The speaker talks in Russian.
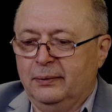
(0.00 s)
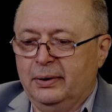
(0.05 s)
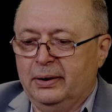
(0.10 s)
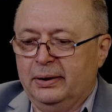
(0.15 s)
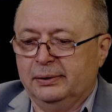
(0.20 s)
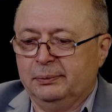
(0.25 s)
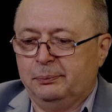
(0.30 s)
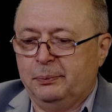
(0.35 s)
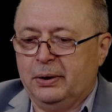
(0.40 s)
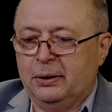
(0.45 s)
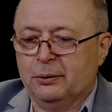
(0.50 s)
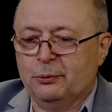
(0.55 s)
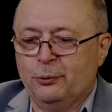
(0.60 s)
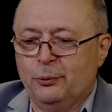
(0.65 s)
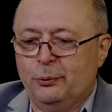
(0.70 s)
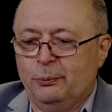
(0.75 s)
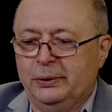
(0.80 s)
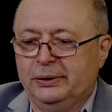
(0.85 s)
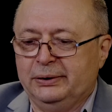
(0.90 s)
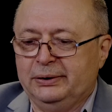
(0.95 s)
э,
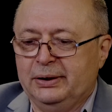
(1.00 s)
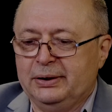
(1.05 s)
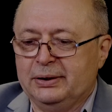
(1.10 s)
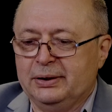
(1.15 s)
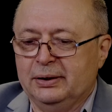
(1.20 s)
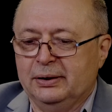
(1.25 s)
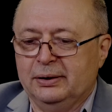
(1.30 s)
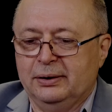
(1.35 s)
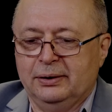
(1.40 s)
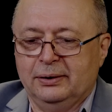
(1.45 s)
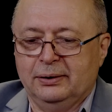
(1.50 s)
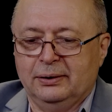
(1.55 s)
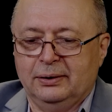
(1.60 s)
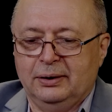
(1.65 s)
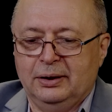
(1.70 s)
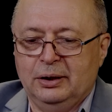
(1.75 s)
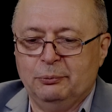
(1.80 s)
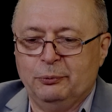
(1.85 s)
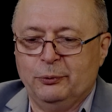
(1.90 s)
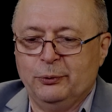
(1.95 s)
полку мы здесь
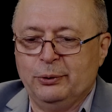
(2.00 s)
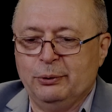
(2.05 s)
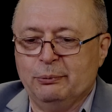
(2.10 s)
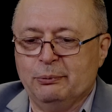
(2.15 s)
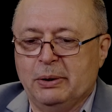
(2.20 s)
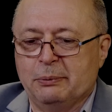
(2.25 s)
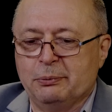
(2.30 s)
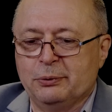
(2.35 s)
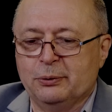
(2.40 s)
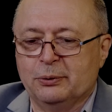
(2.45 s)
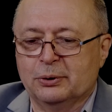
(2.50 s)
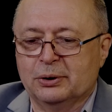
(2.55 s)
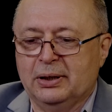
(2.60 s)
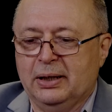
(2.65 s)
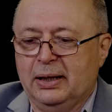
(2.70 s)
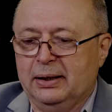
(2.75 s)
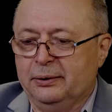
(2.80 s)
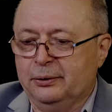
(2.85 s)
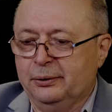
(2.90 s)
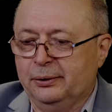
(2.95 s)
не будем
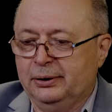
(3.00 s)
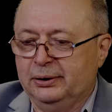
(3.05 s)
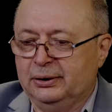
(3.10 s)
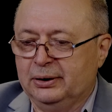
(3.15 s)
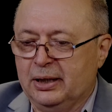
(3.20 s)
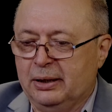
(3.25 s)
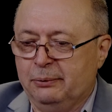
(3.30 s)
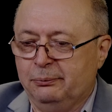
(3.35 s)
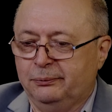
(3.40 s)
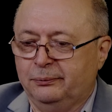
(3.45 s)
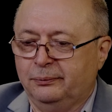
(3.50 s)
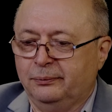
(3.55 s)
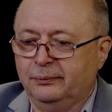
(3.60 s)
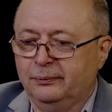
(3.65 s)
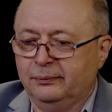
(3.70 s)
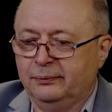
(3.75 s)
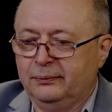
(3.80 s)
обсуждать, то есть там